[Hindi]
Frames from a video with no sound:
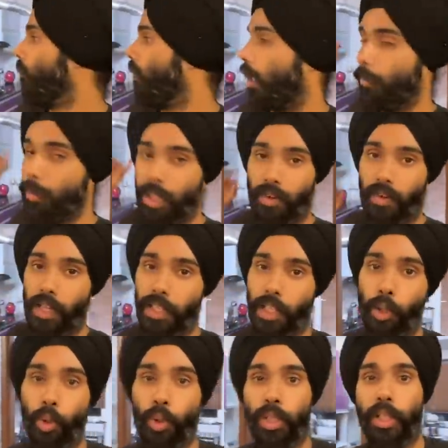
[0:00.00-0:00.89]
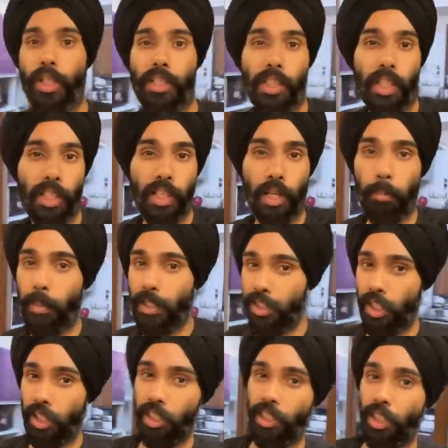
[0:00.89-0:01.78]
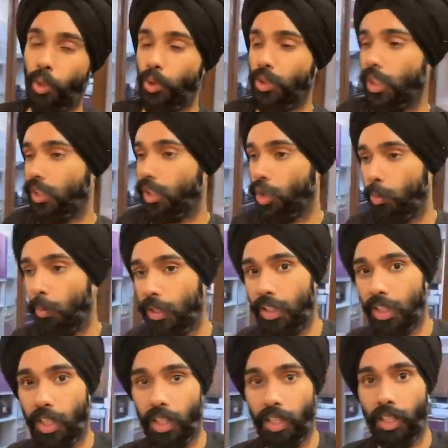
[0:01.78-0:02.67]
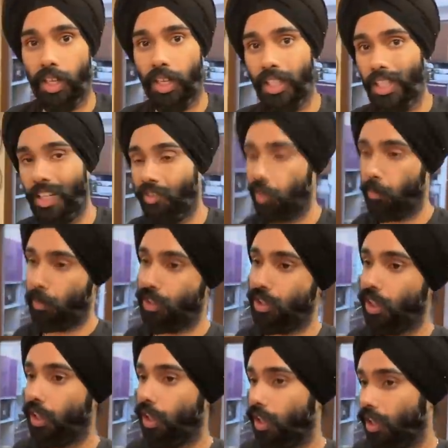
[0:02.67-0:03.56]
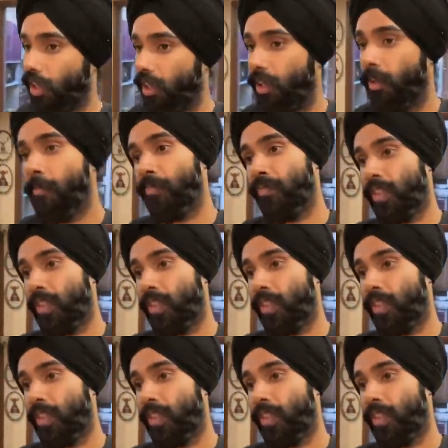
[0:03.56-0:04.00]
अभी दरवाजा खोल नहीं सकते इस टाइम मच्छर इतने हो जाते हैं तो मच्छर अंदर आ जाएंगे फिर मच्छर काटेंगे